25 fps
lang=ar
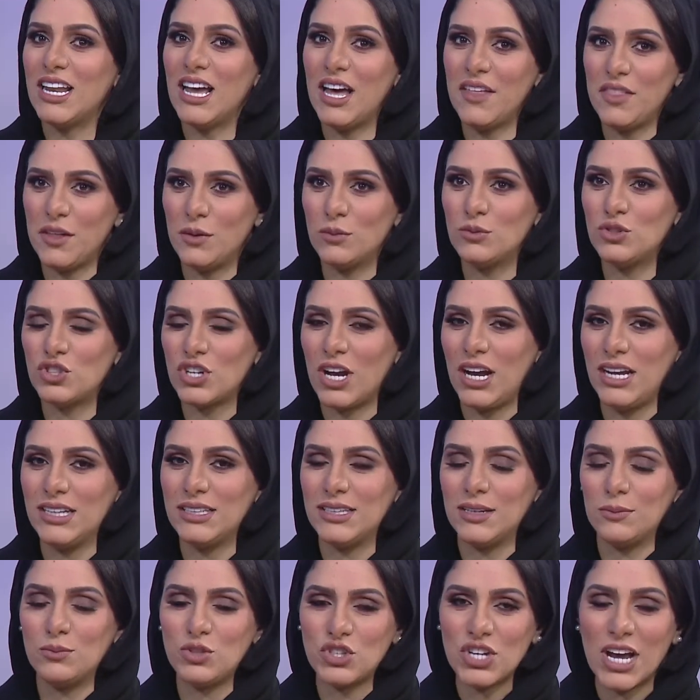لهذا مشاهد
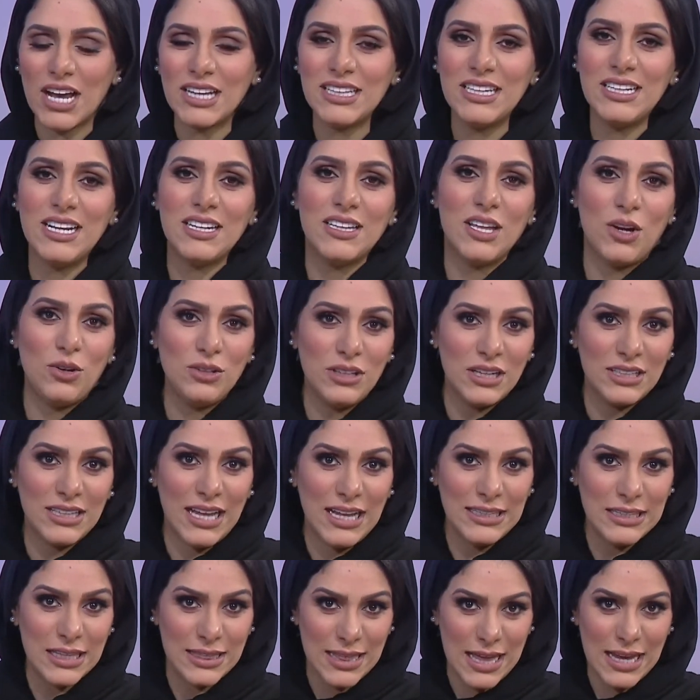مشاهدينا دعونا
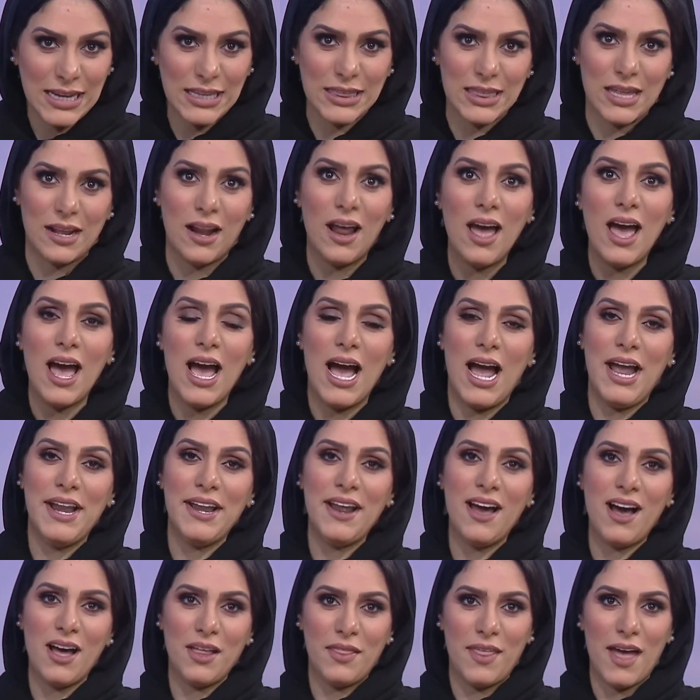نتحدث اكثر عن
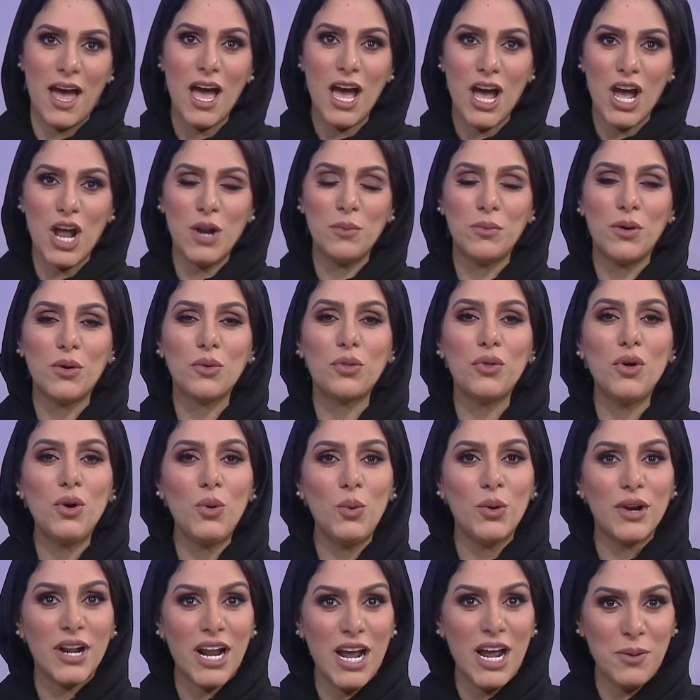هذا الموضوع
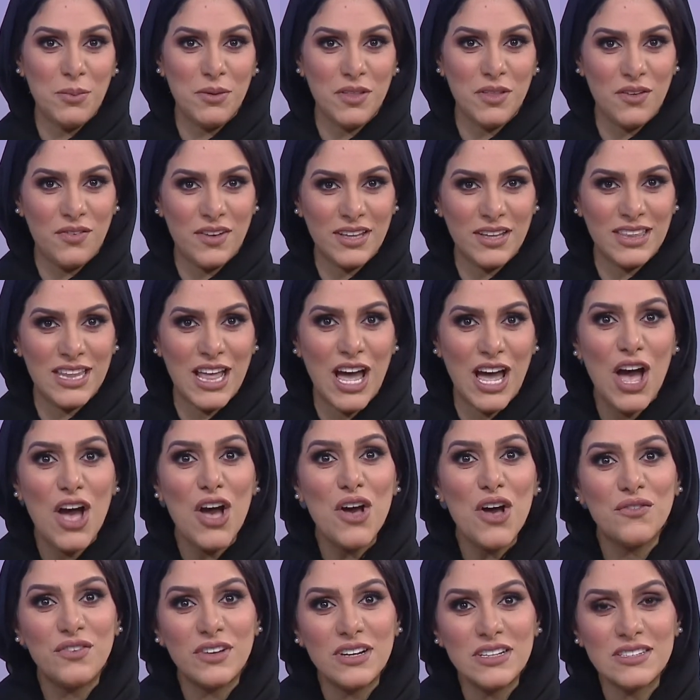ونرحب بضيفتنا
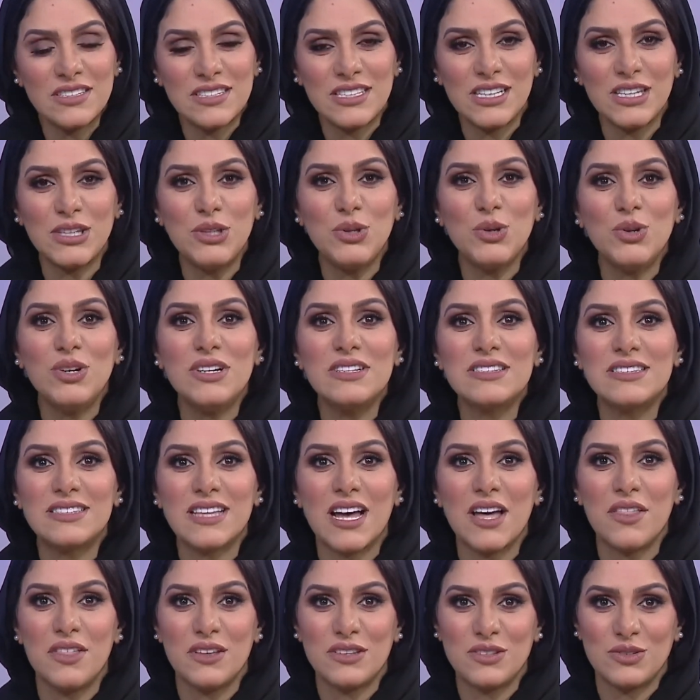في الاستديو
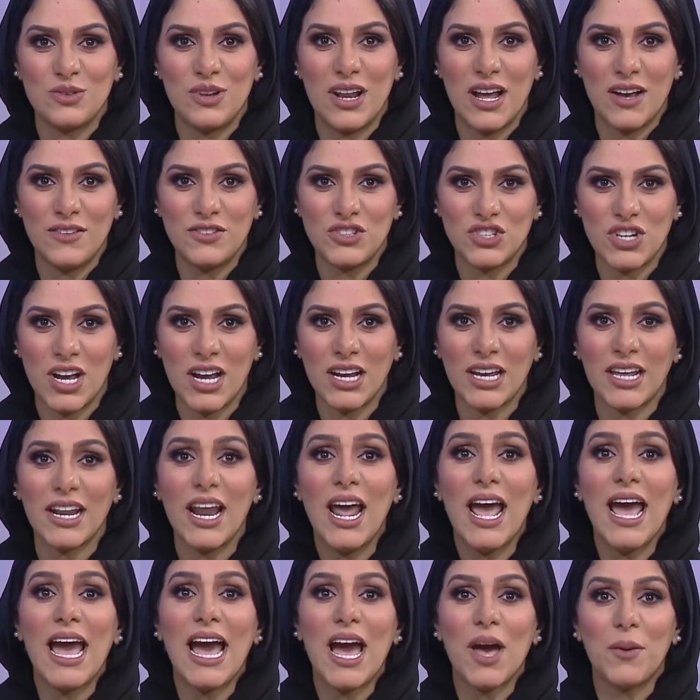الاستاذه سلاف شاكر
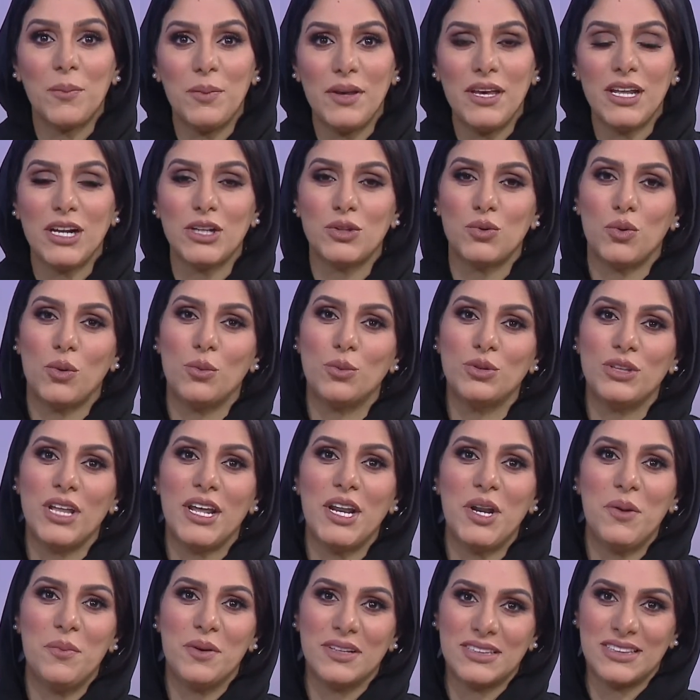خبيره
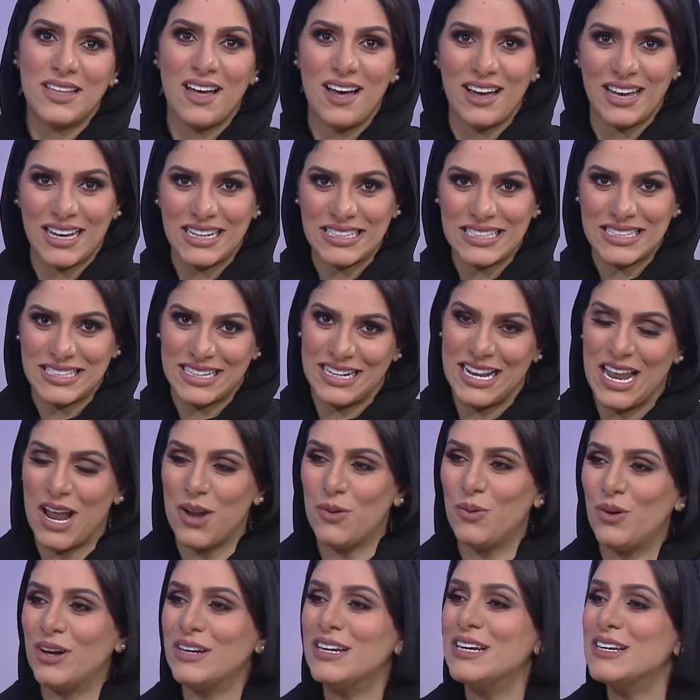ومدربه طاقه
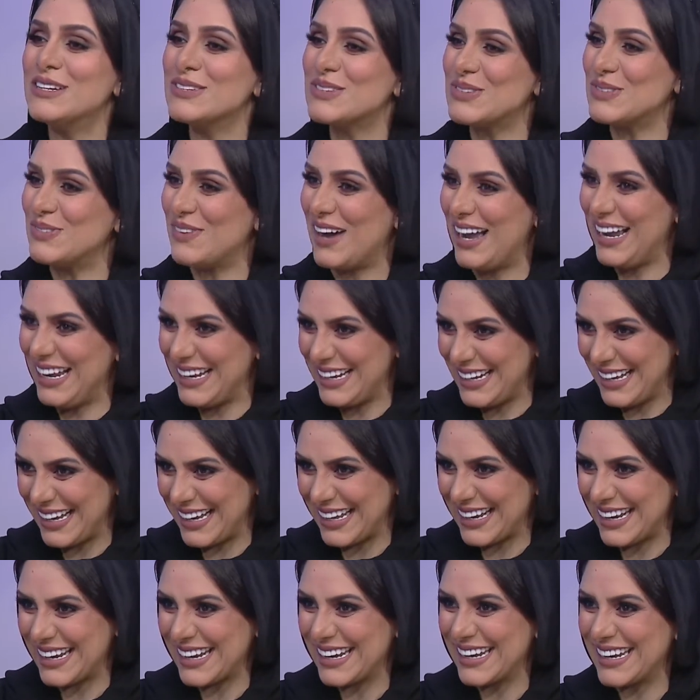الالوان صباح
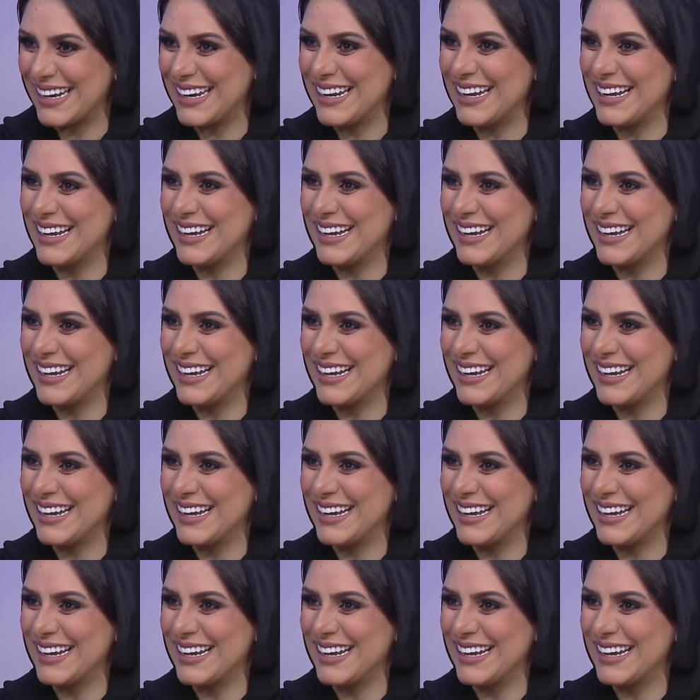الخير صباح